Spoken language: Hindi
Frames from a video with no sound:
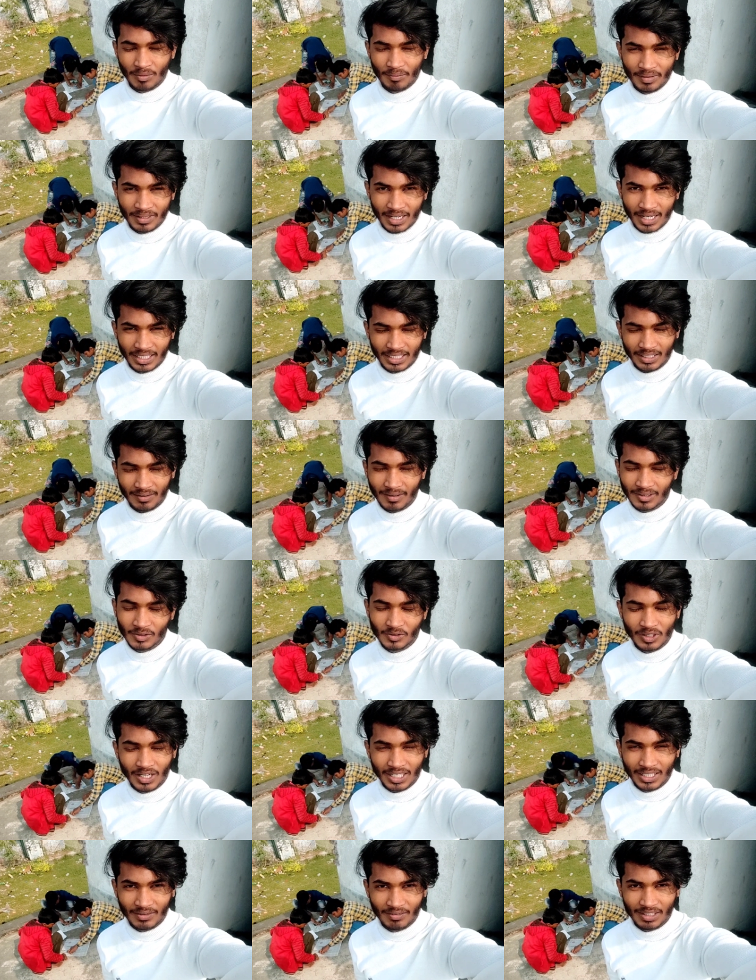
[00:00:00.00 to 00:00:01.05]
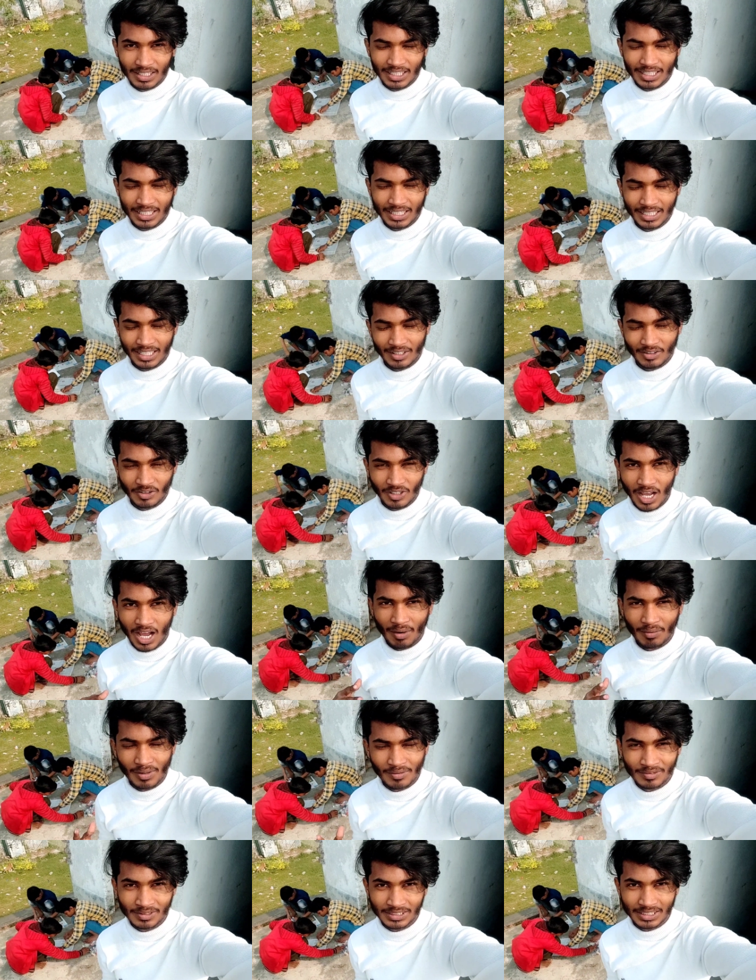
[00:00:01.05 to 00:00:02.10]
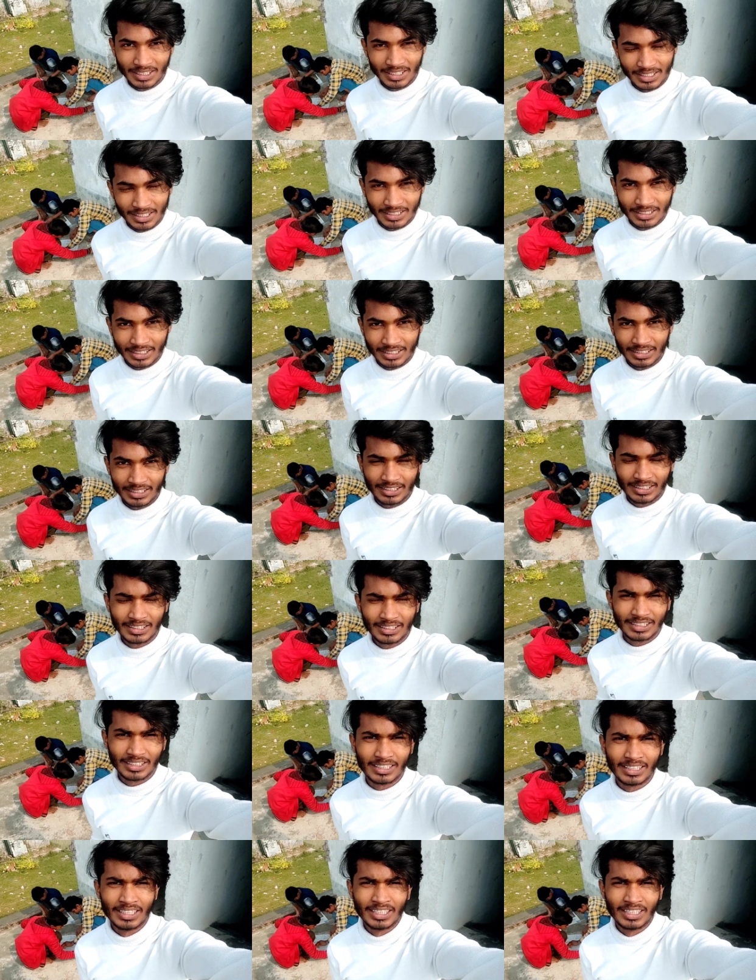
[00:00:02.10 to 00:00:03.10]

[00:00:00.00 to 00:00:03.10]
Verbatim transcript: बनाने के बाद उड़ाने वाला है आपकी हवा भी चल रही है ठंडी ठंडी